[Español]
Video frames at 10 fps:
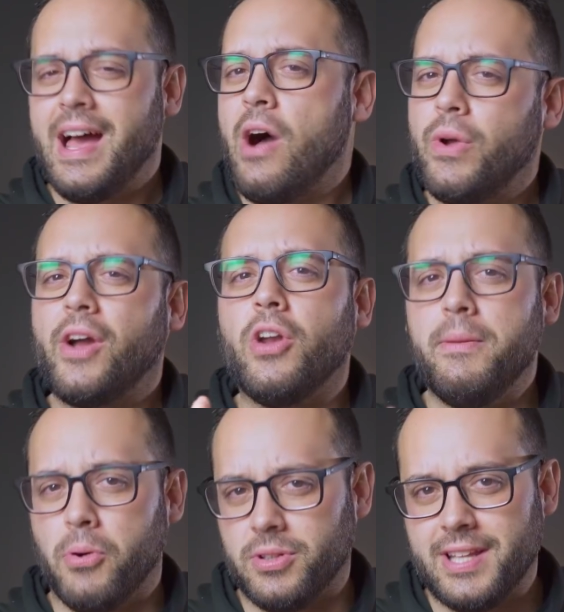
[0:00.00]
aunque con
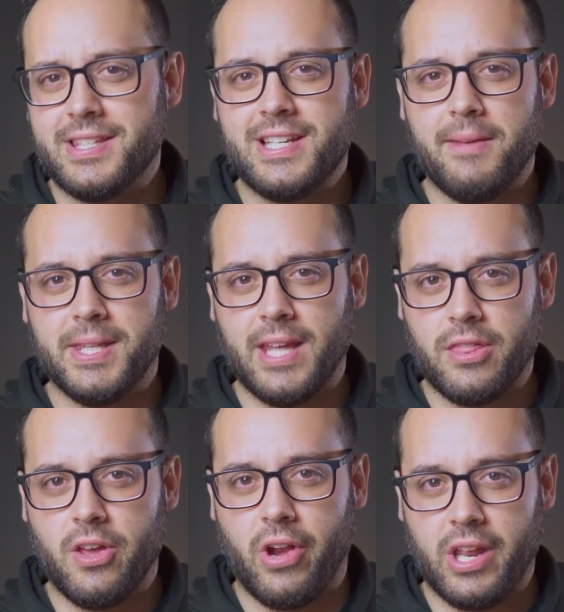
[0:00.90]
importantes
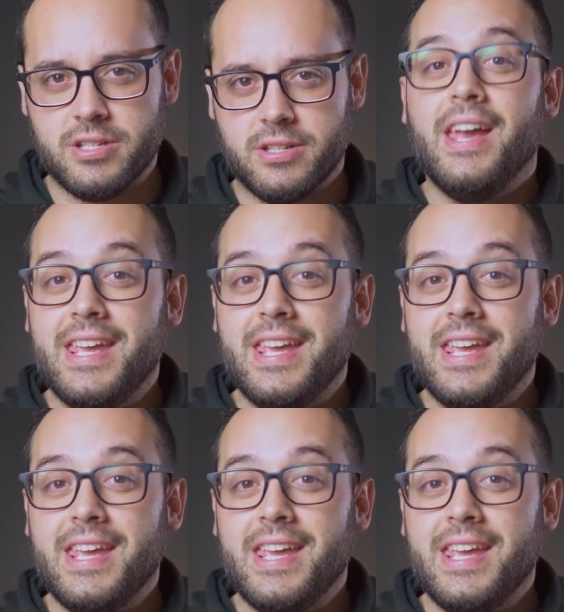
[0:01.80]
limitaciones.